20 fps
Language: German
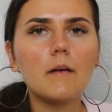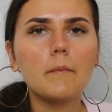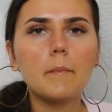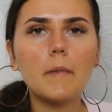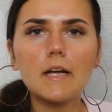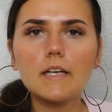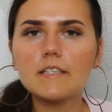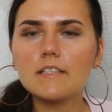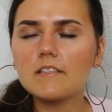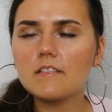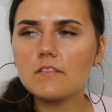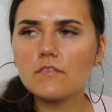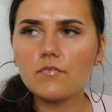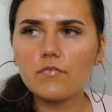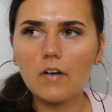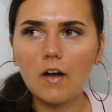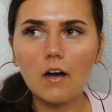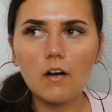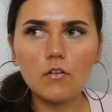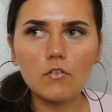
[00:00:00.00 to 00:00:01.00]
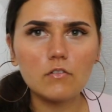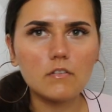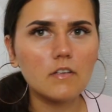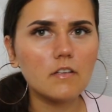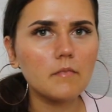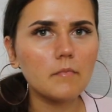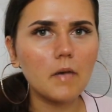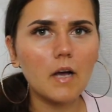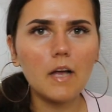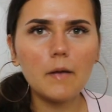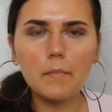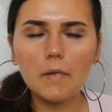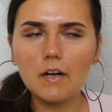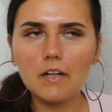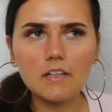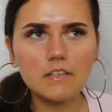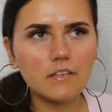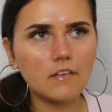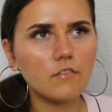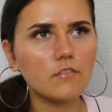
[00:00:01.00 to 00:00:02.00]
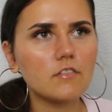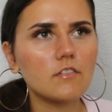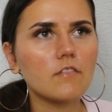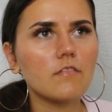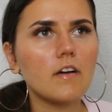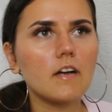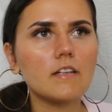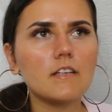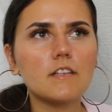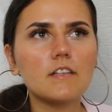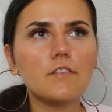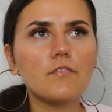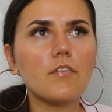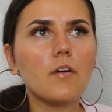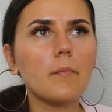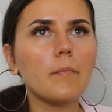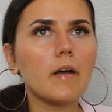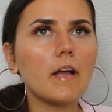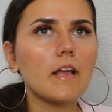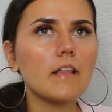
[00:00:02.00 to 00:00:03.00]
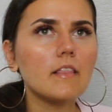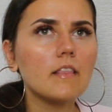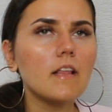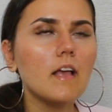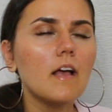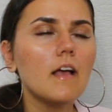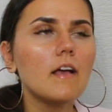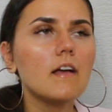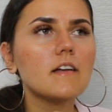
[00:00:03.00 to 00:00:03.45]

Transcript: meisten Frauen in meinem Alter und so weiter, die verbrennen